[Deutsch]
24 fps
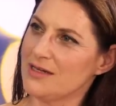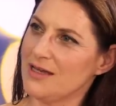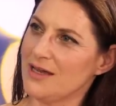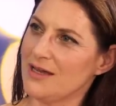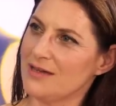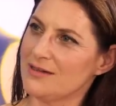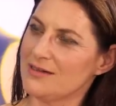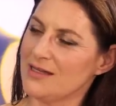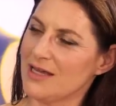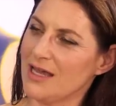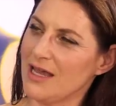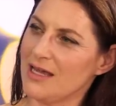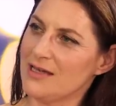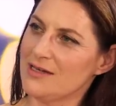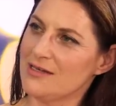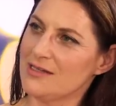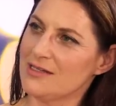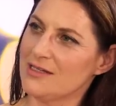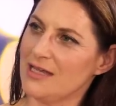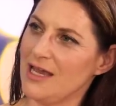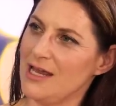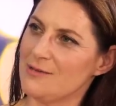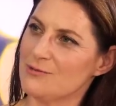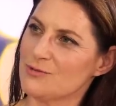Der, der rennt
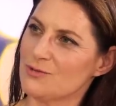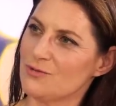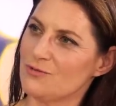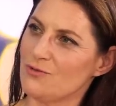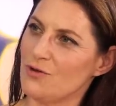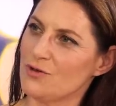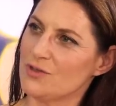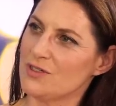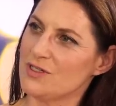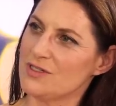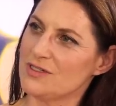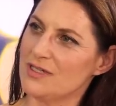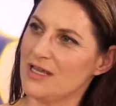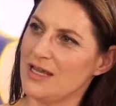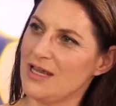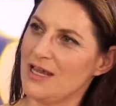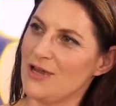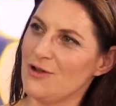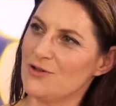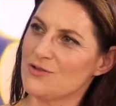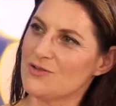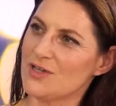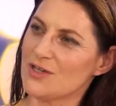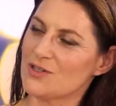nicht allem sofort
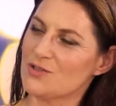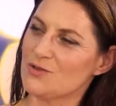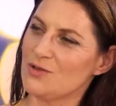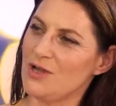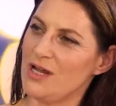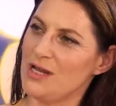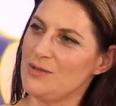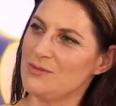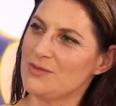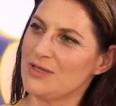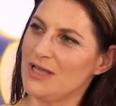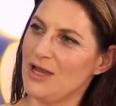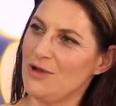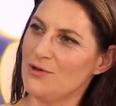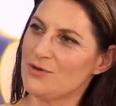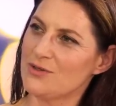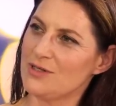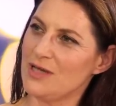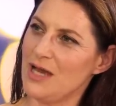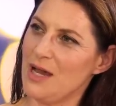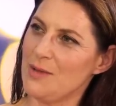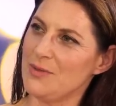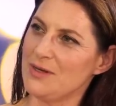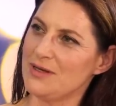hinterher und sagt zu allem Ja
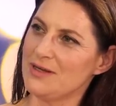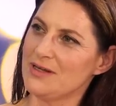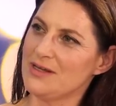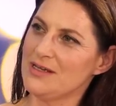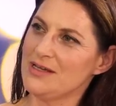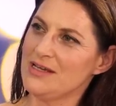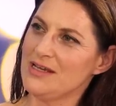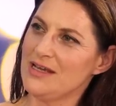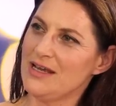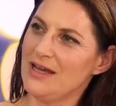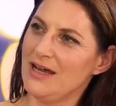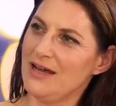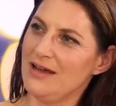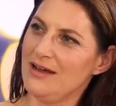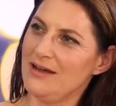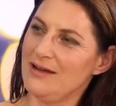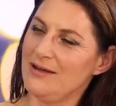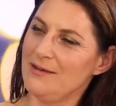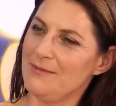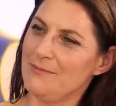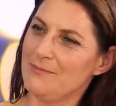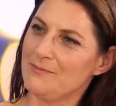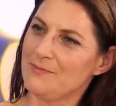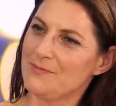und Amen.
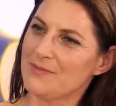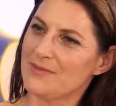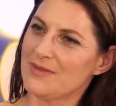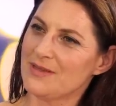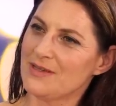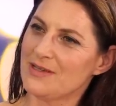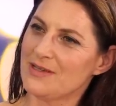Ähm,